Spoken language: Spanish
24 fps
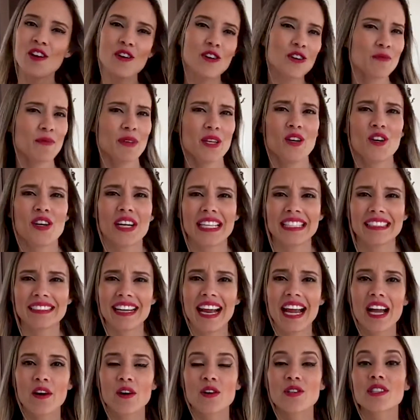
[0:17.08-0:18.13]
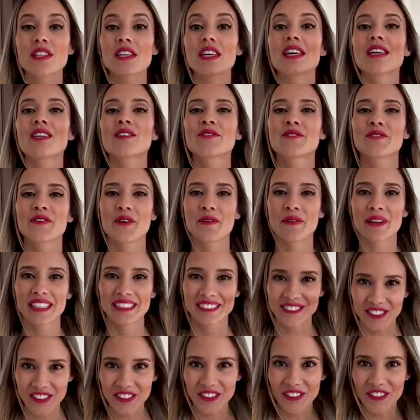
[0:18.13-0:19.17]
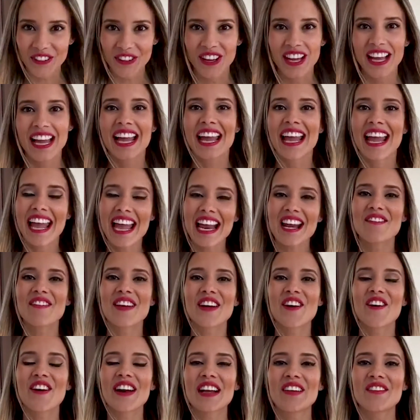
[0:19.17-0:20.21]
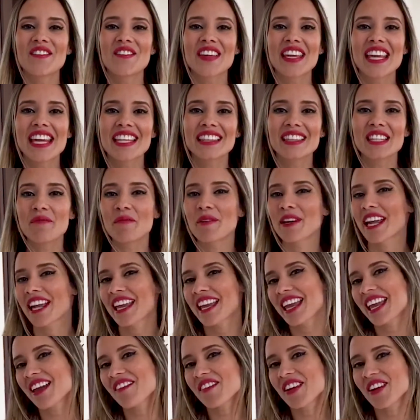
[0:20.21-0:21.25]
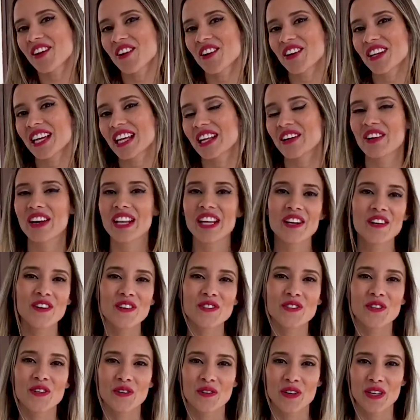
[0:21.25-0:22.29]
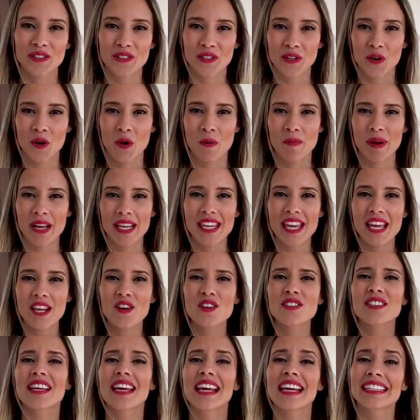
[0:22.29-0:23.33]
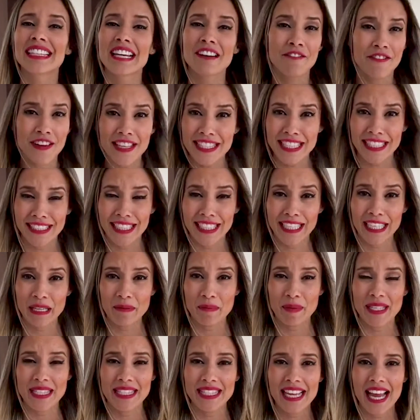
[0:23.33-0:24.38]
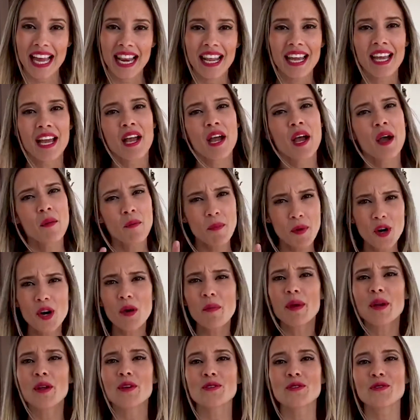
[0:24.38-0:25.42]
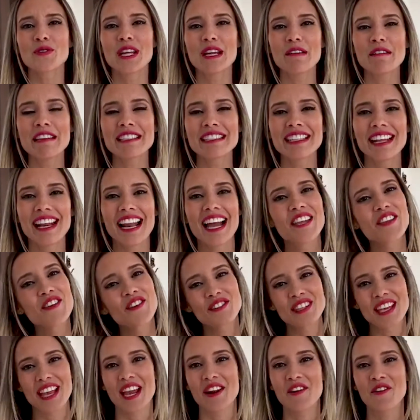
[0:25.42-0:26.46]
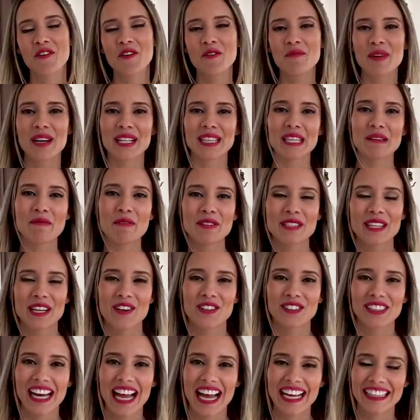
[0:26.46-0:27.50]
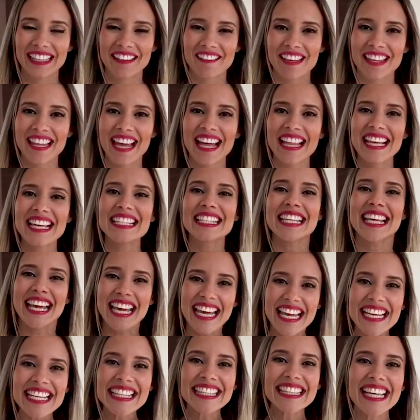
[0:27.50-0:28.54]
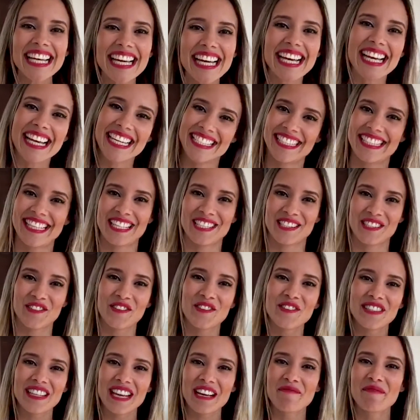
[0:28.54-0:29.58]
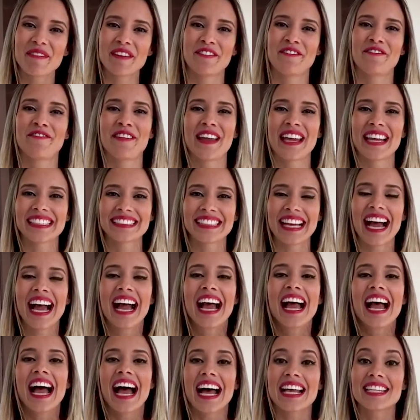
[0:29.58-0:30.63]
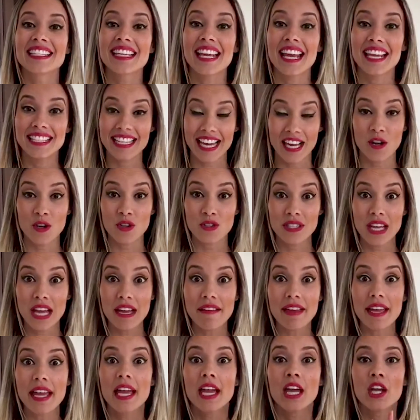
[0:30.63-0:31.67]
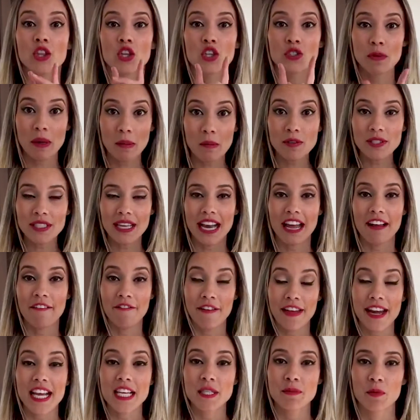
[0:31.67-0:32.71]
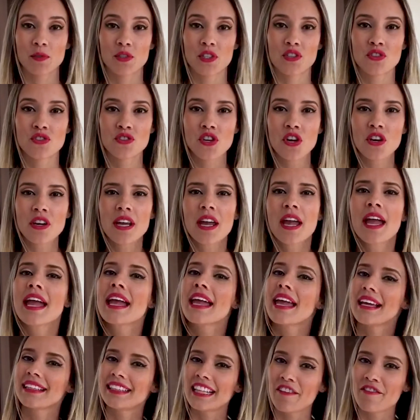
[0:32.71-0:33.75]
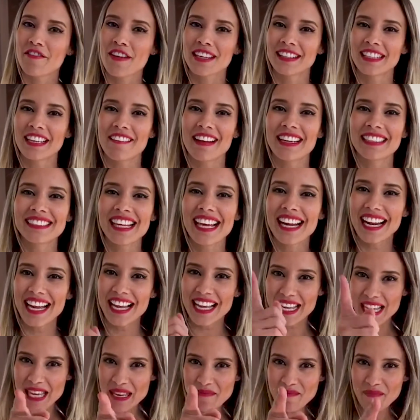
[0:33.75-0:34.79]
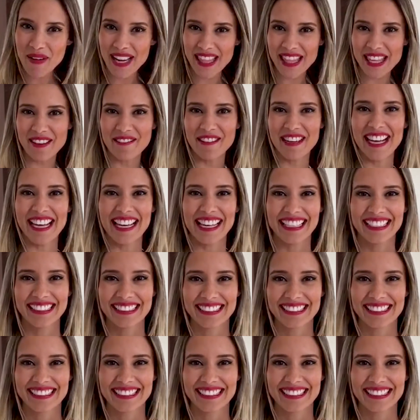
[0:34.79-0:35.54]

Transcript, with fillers: los mejores tragos y sobre todo el mejor ambiente, porque qué mejor que reunirnos con nuestros compañeros en esta fecha tan especial, por lo menos una vez al año si es que no compartimos en otras actividades, esta es la excusa perfecta. Así que ya lo saben, nos vemos en la Feria Exposición, que esta fiesta va a estar imperdible.